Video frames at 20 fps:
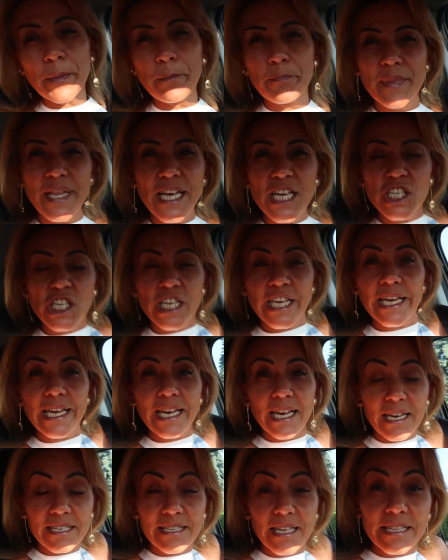hep değişik
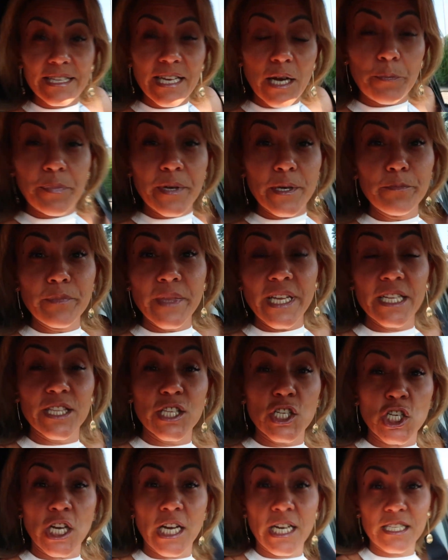yerlerden yapayım diye
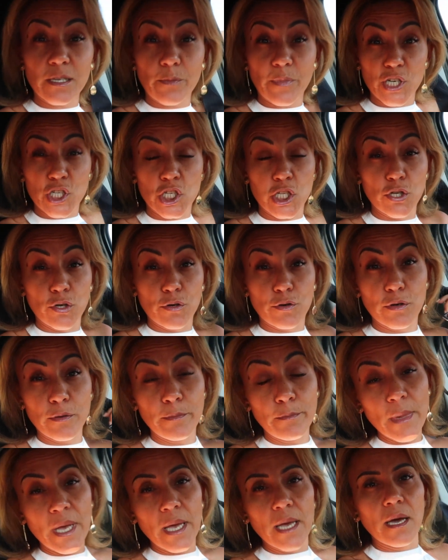dışarıda başlıyorum.
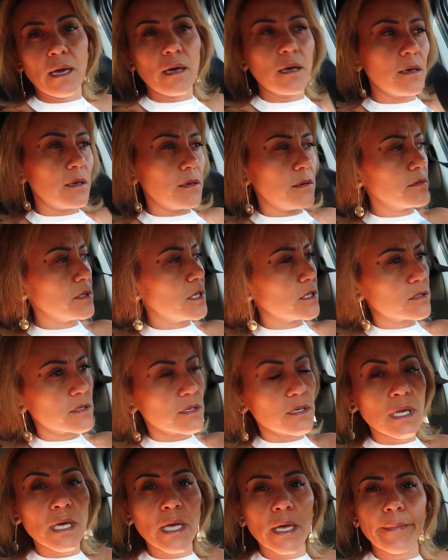Ondan
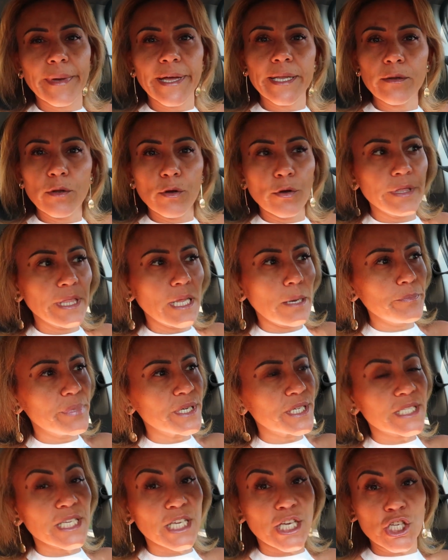sonra hemen önden
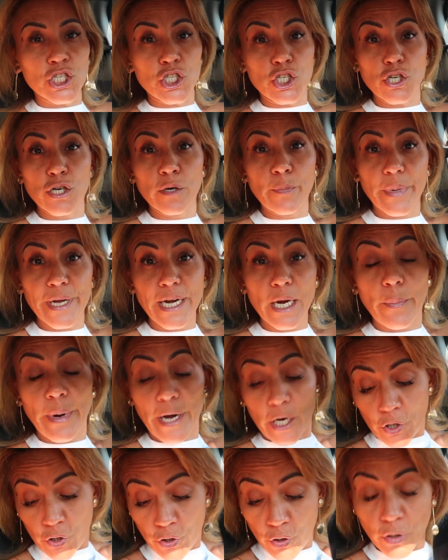birisi geçiyor. Bana
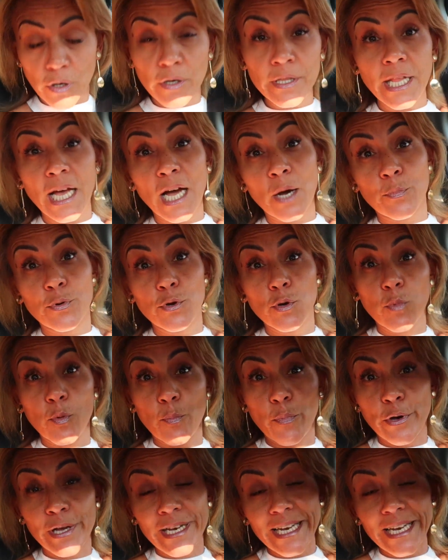bakıyor. Ne yapıyor bu